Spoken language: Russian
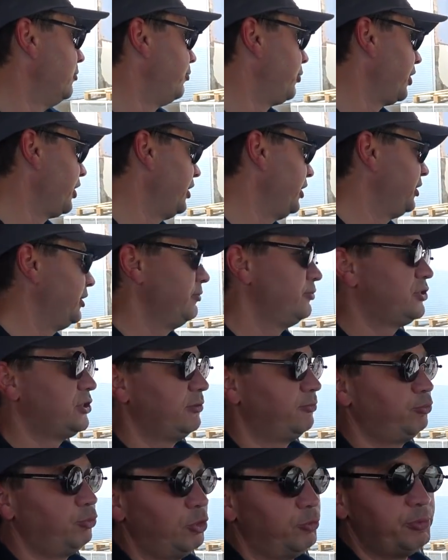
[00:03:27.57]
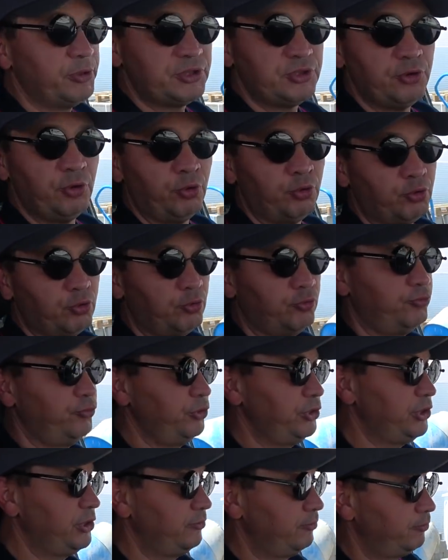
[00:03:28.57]
проедемся по поселку,
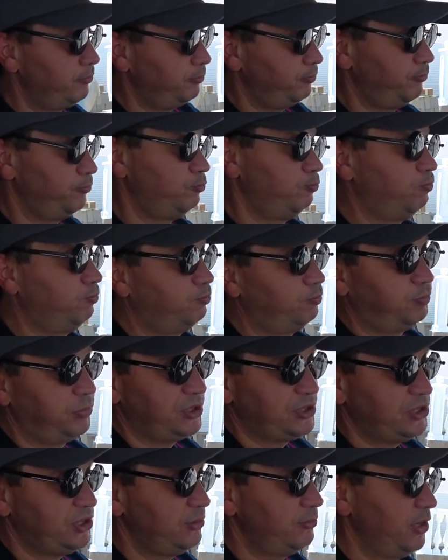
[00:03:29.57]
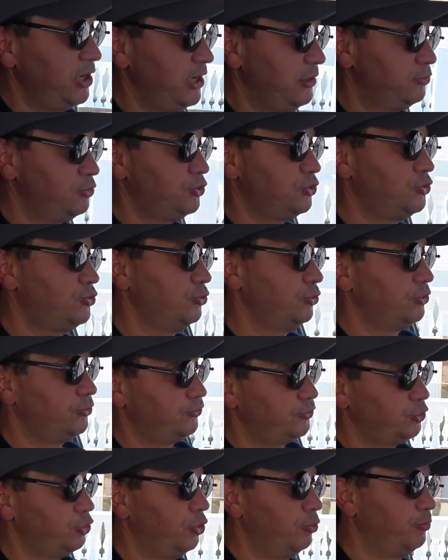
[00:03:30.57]
выйдем, поснимаем чуть-чуть,
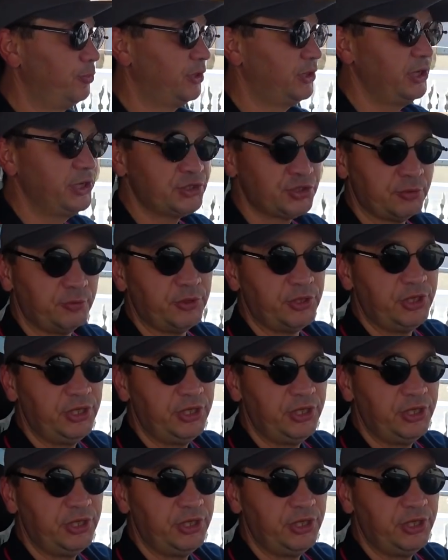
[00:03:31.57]
все вам покажем.